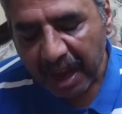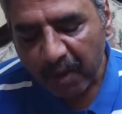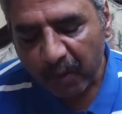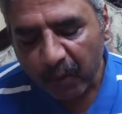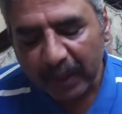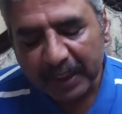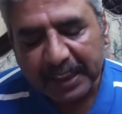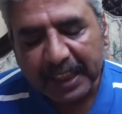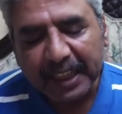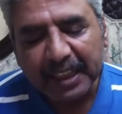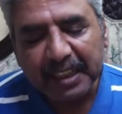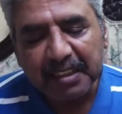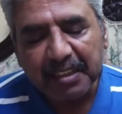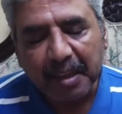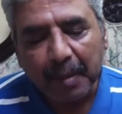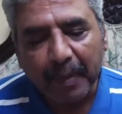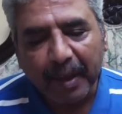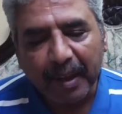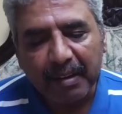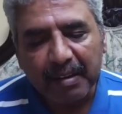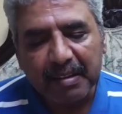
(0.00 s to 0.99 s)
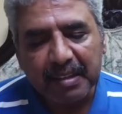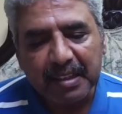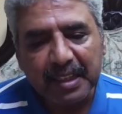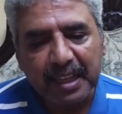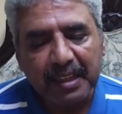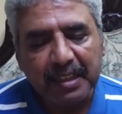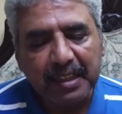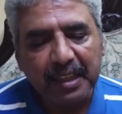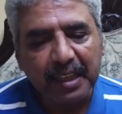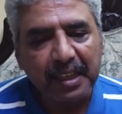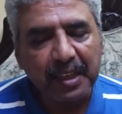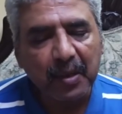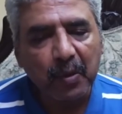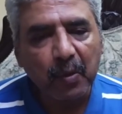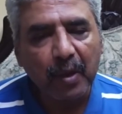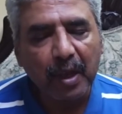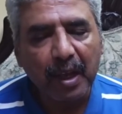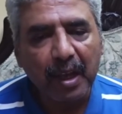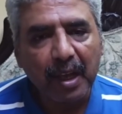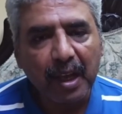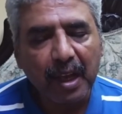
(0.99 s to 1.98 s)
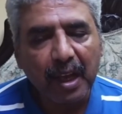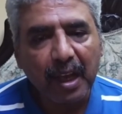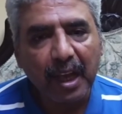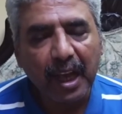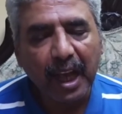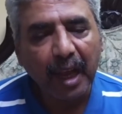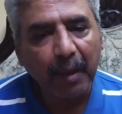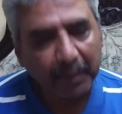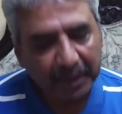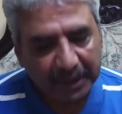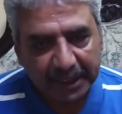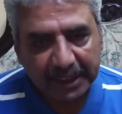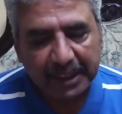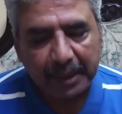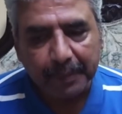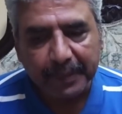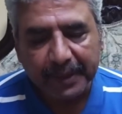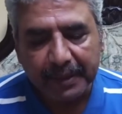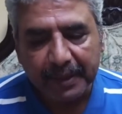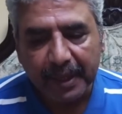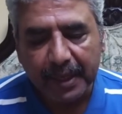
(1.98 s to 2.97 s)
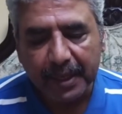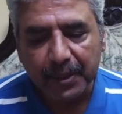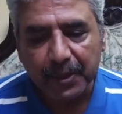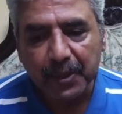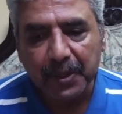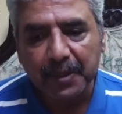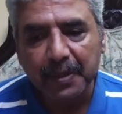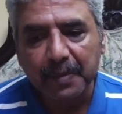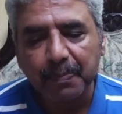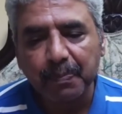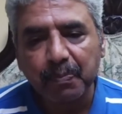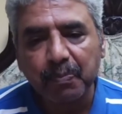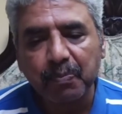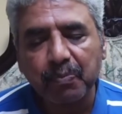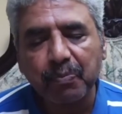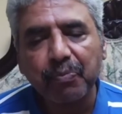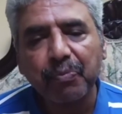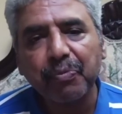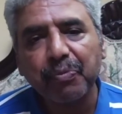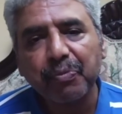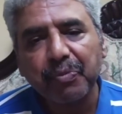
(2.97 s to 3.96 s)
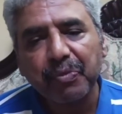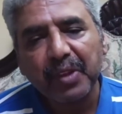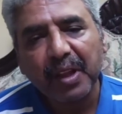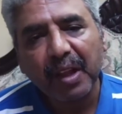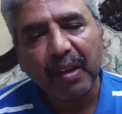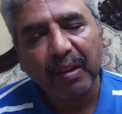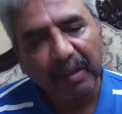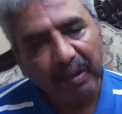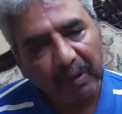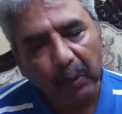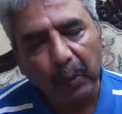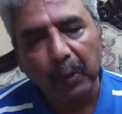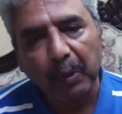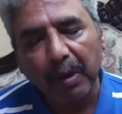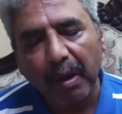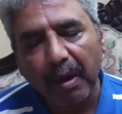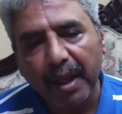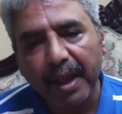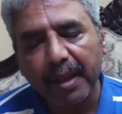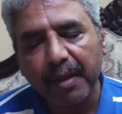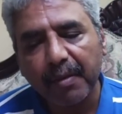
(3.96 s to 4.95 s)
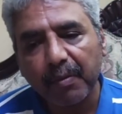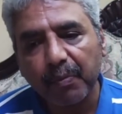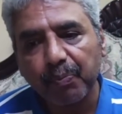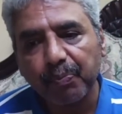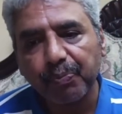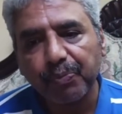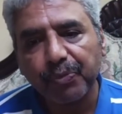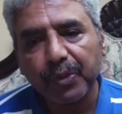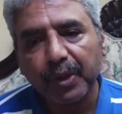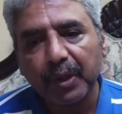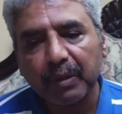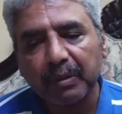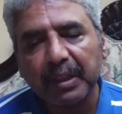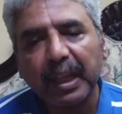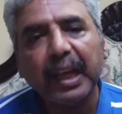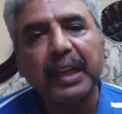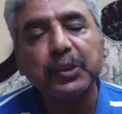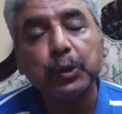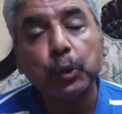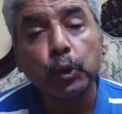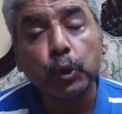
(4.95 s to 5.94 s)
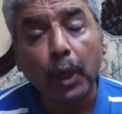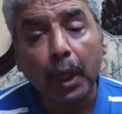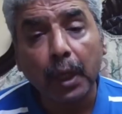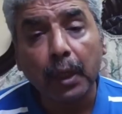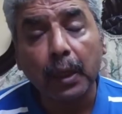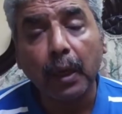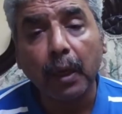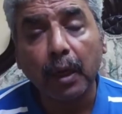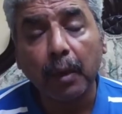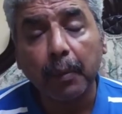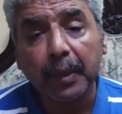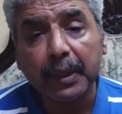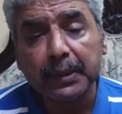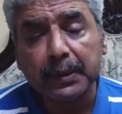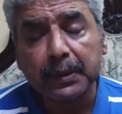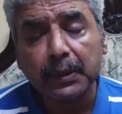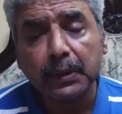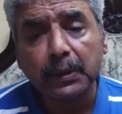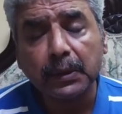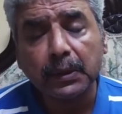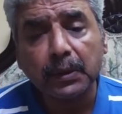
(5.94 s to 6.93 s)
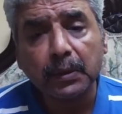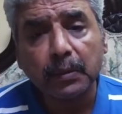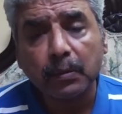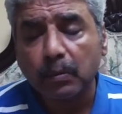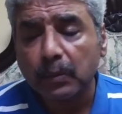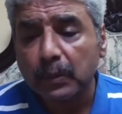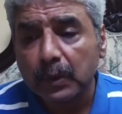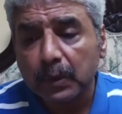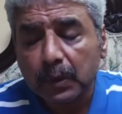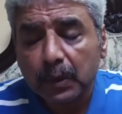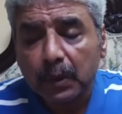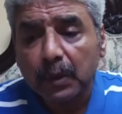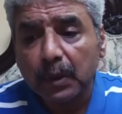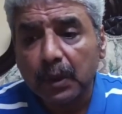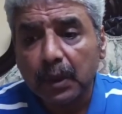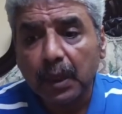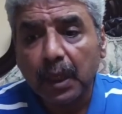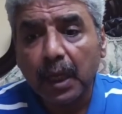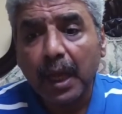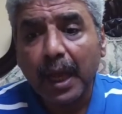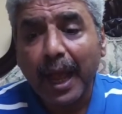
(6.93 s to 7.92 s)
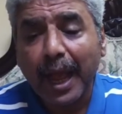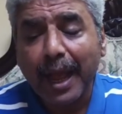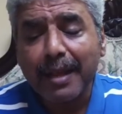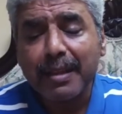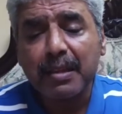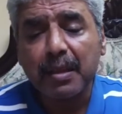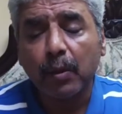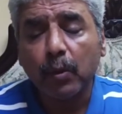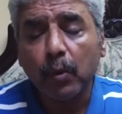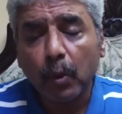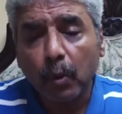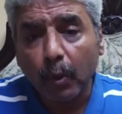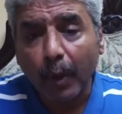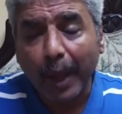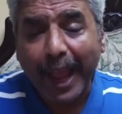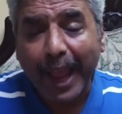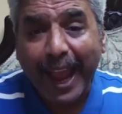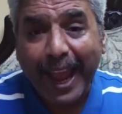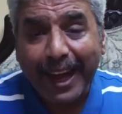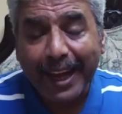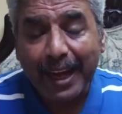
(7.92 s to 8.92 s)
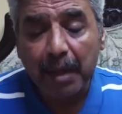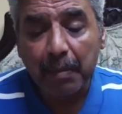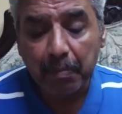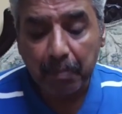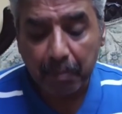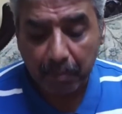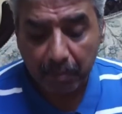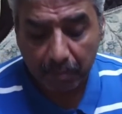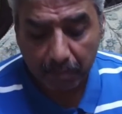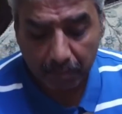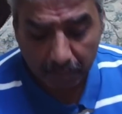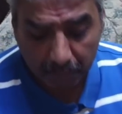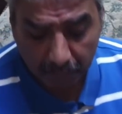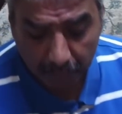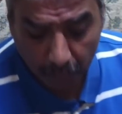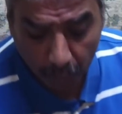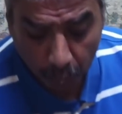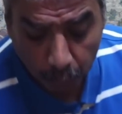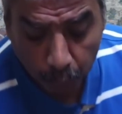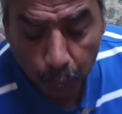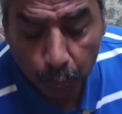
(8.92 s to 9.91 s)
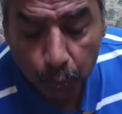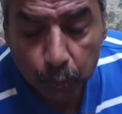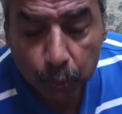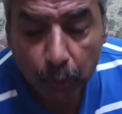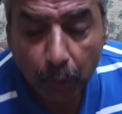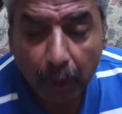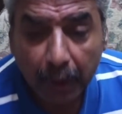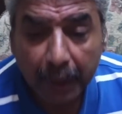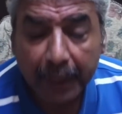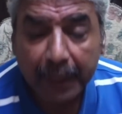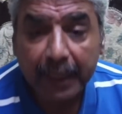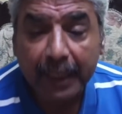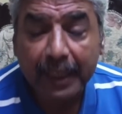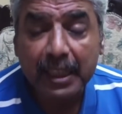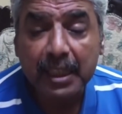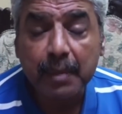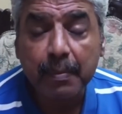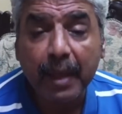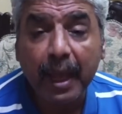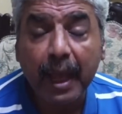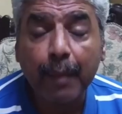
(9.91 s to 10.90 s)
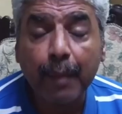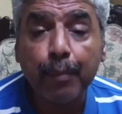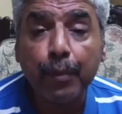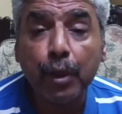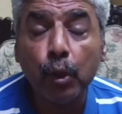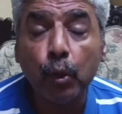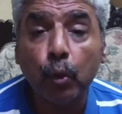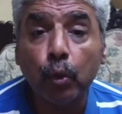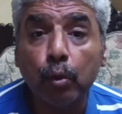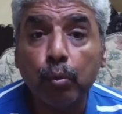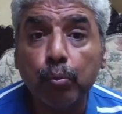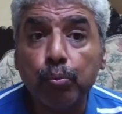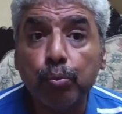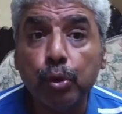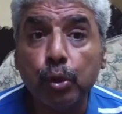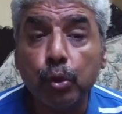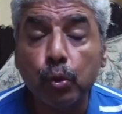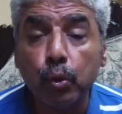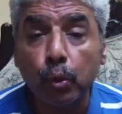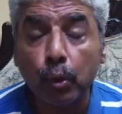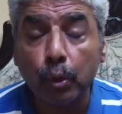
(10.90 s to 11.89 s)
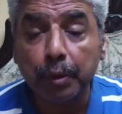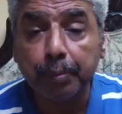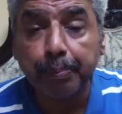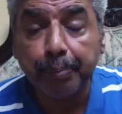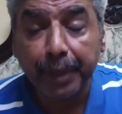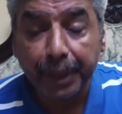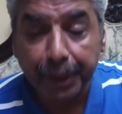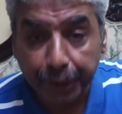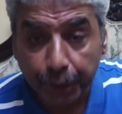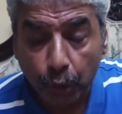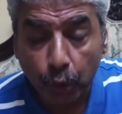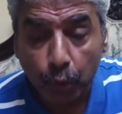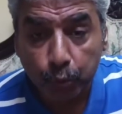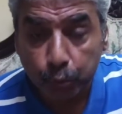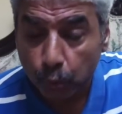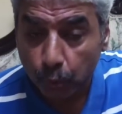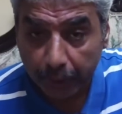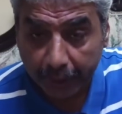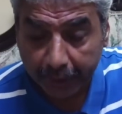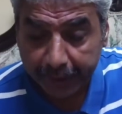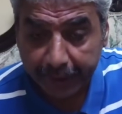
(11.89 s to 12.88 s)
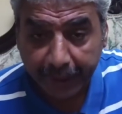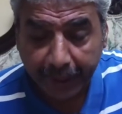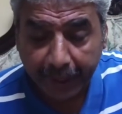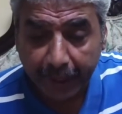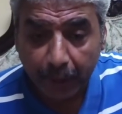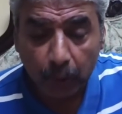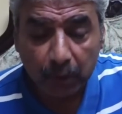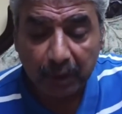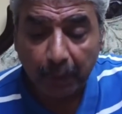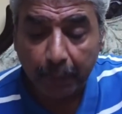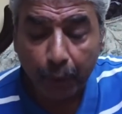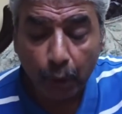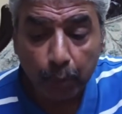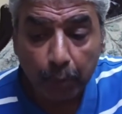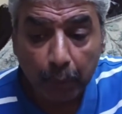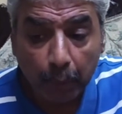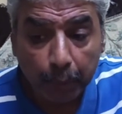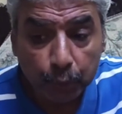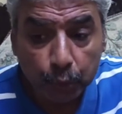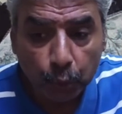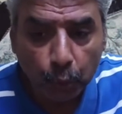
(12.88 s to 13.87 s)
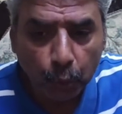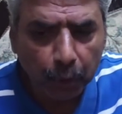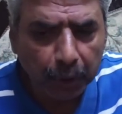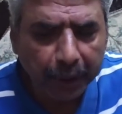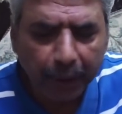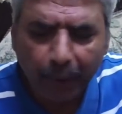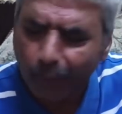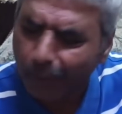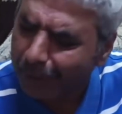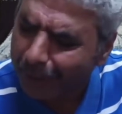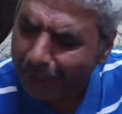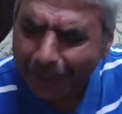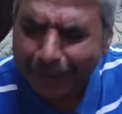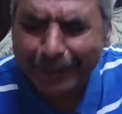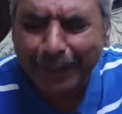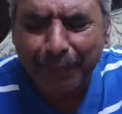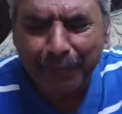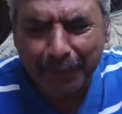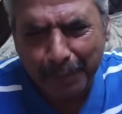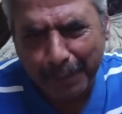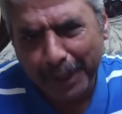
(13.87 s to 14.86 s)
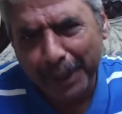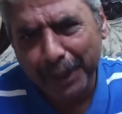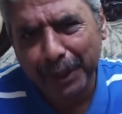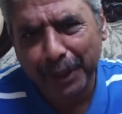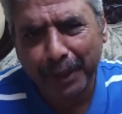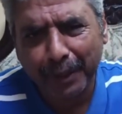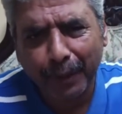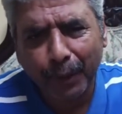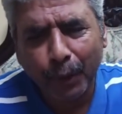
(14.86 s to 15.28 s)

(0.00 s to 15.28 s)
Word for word: وداني طبعا اللي هو احمد الدمرداش رجل رائع تخصص حنجره بس عايز اقول لكم الم المنظار لان لازم اعمله بدون بنج وبدون اي حاجه وطبعا هم مشكورين قالوا لي لا ده في بنج